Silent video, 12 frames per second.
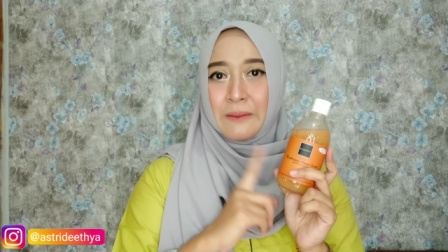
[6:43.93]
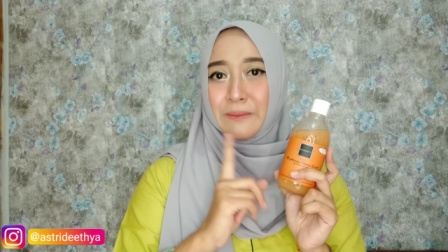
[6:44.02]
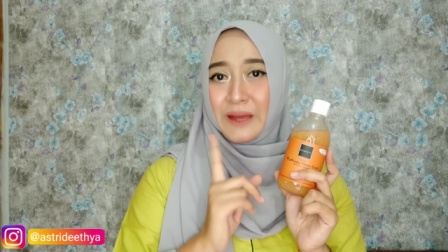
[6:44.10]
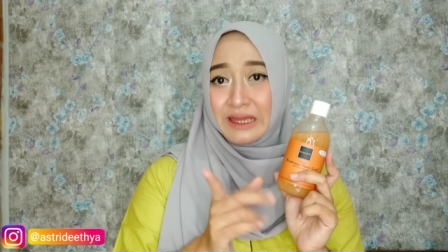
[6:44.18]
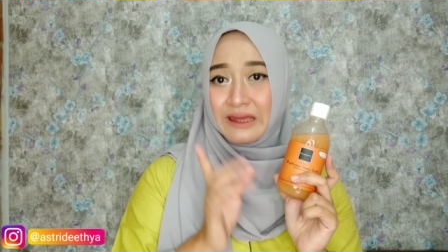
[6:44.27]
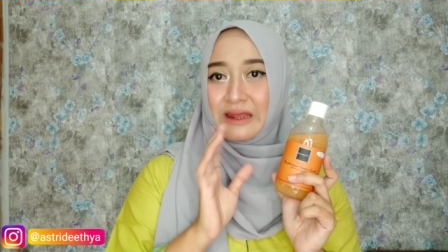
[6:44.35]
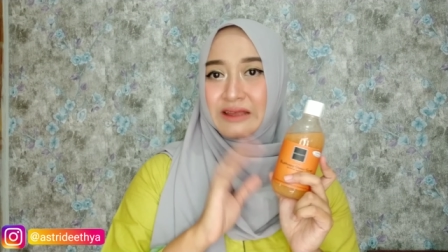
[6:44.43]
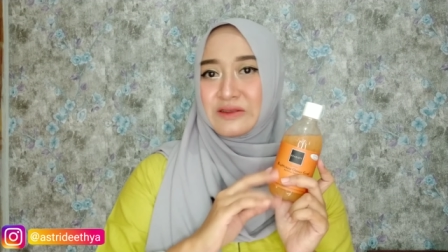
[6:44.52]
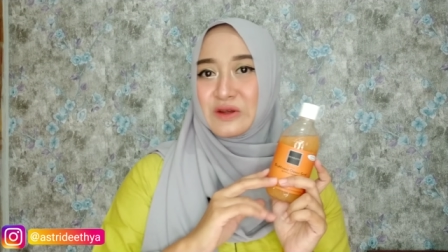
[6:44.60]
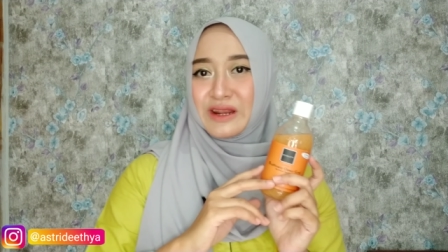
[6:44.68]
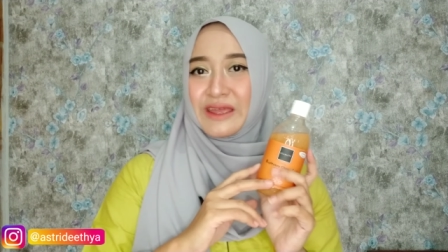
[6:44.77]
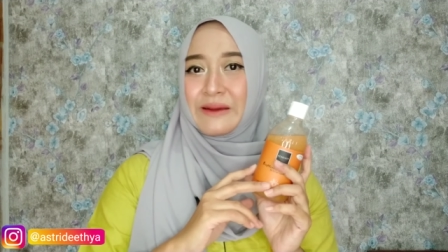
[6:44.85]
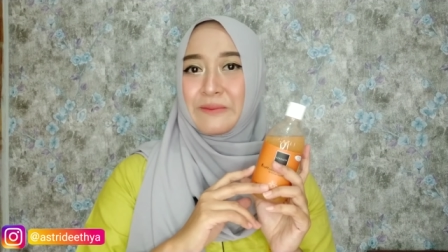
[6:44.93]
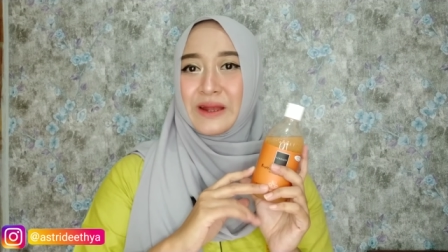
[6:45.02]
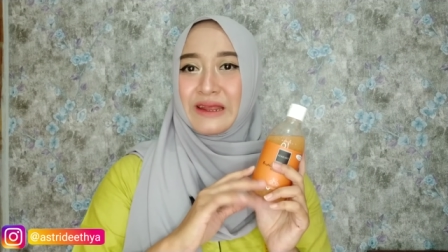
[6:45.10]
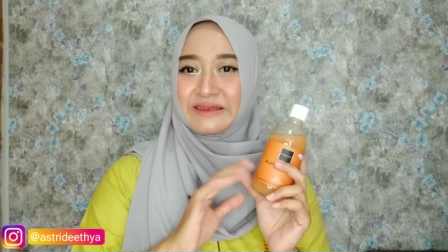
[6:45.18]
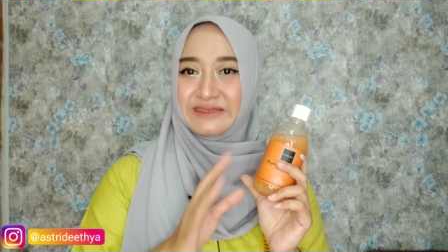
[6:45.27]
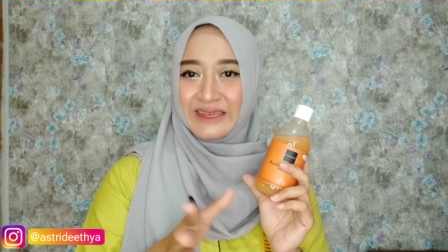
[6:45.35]
pagi dan sore pada
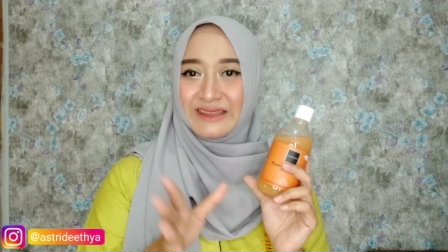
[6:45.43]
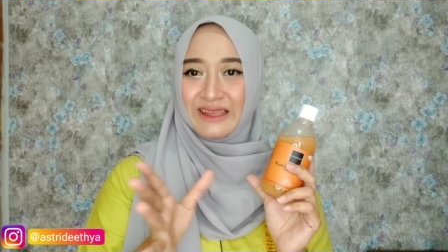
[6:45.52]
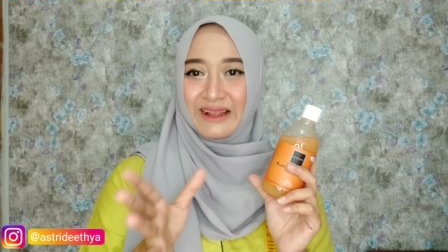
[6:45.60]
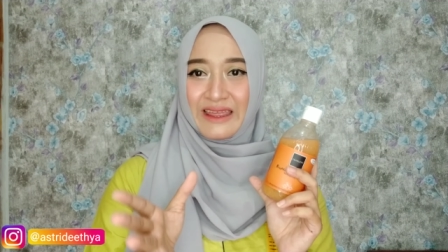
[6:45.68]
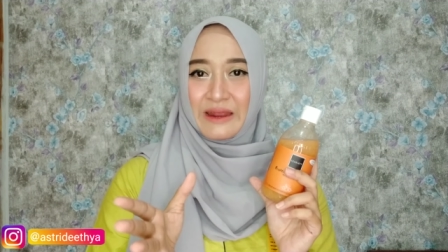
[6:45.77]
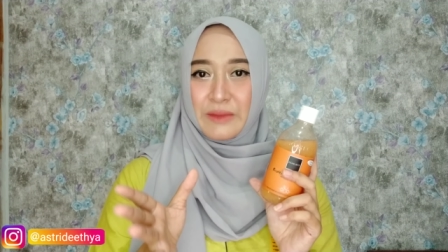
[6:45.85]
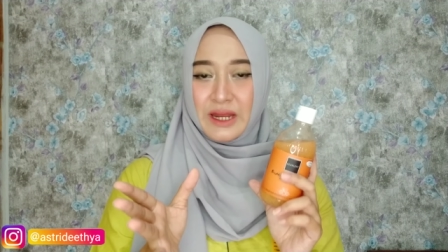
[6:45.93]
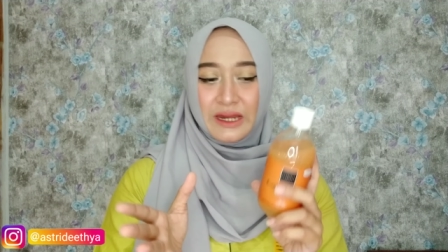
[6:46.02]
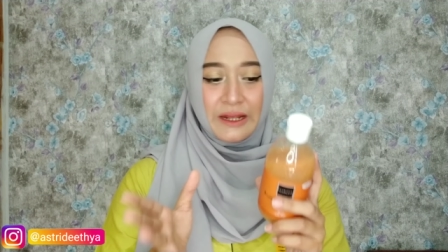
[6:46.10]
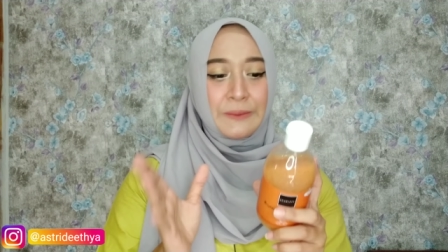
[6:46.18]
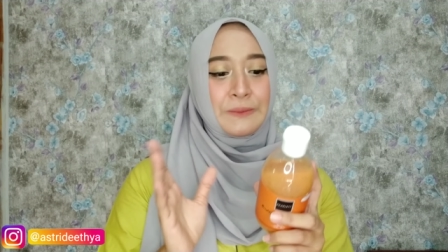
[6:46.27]
saat kalian mandi.